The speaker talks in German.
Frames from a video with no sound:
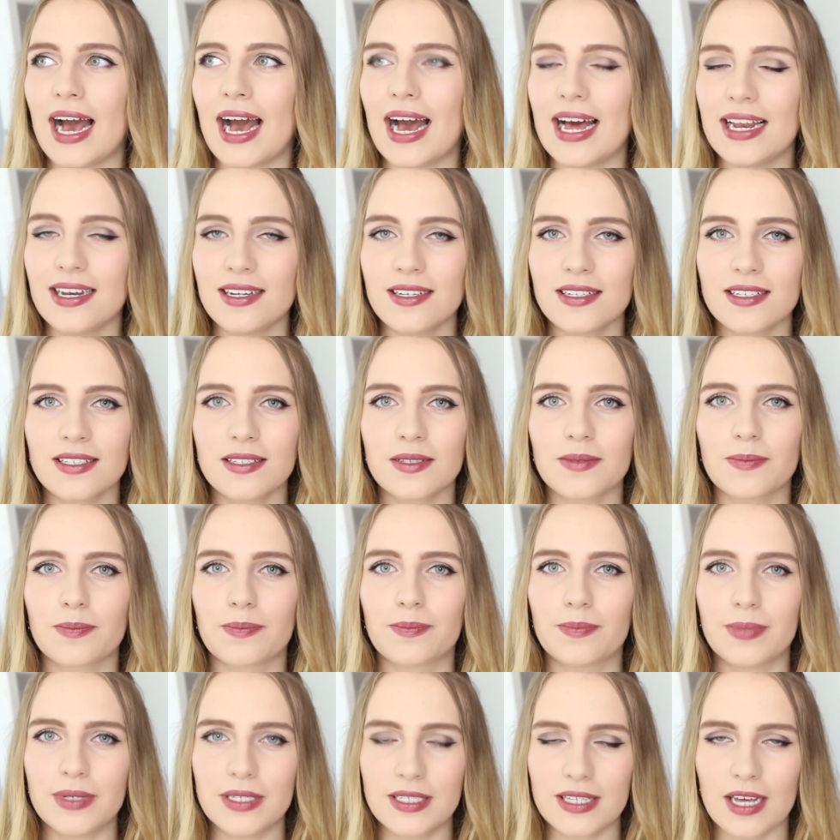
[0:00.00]
alles
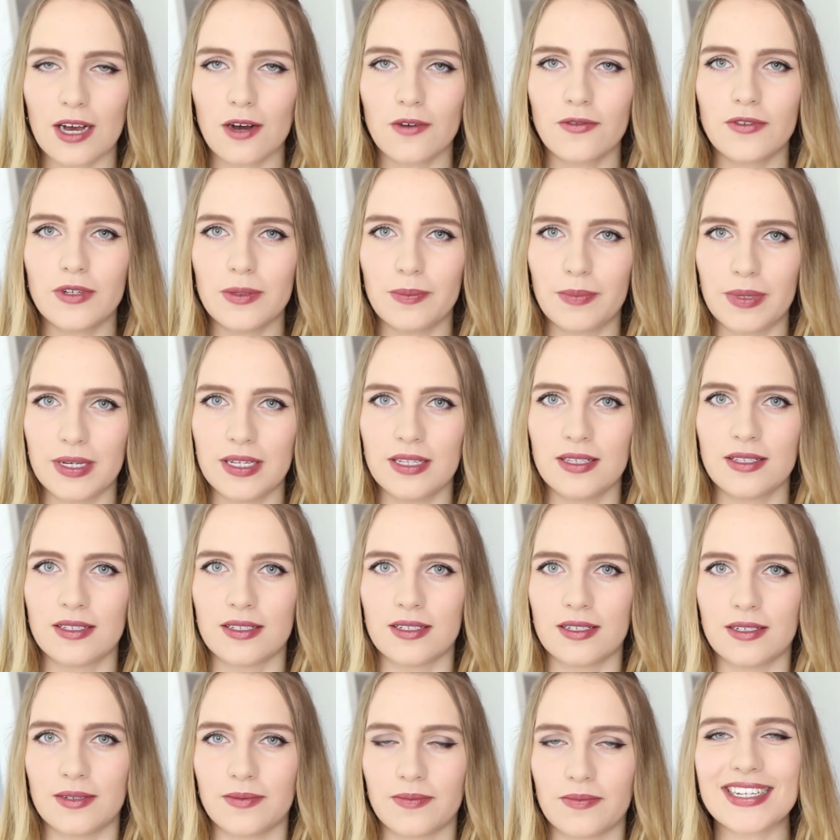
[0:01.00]
bis auf die
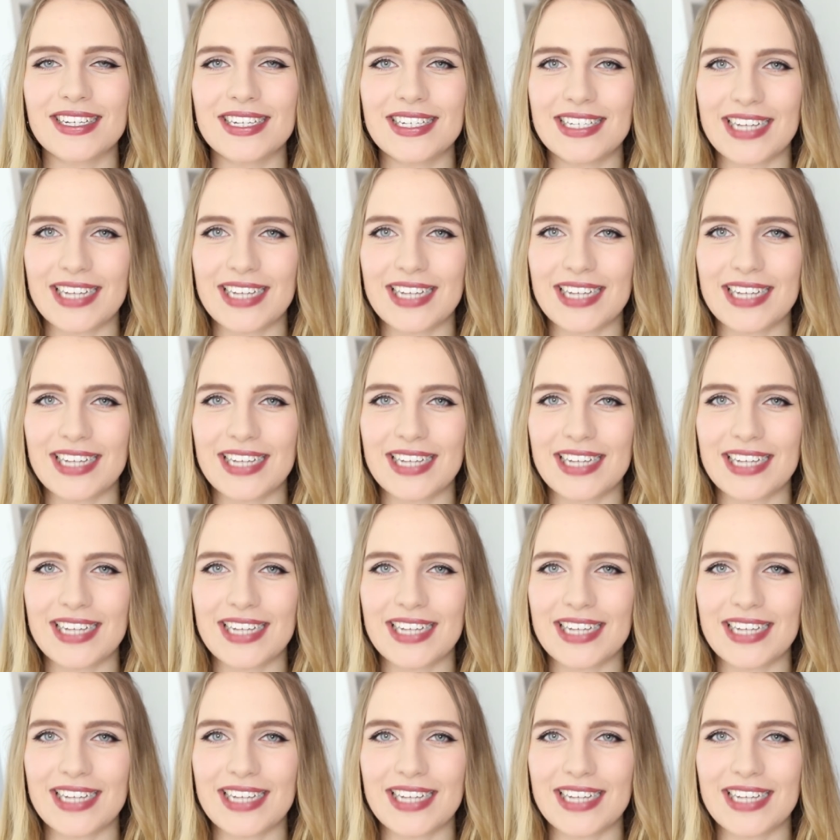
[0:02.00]
Pinsel.